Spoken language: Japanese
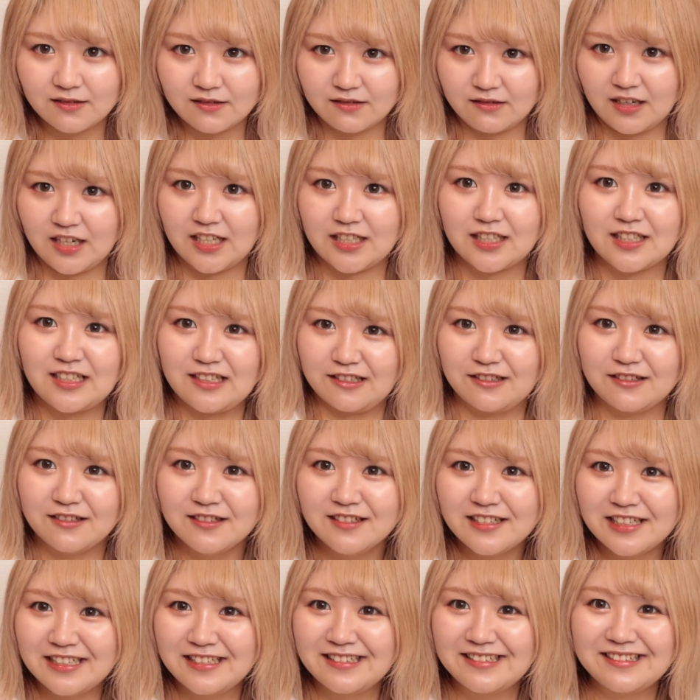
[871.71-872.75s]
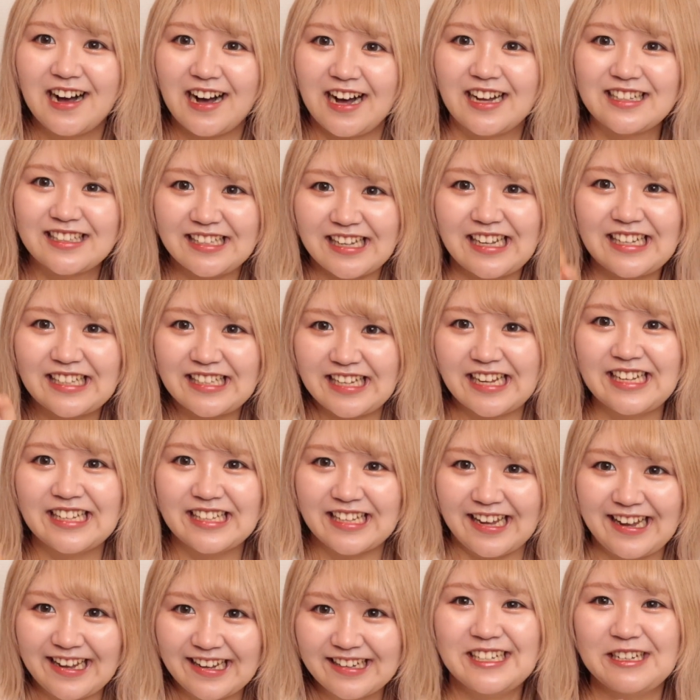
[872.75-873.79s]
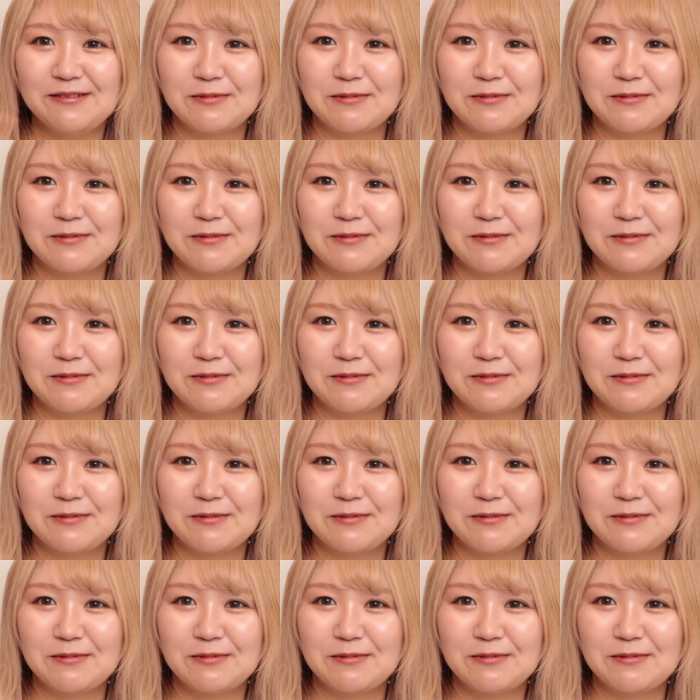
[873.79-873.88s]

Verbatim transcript: 分かってる当ててね、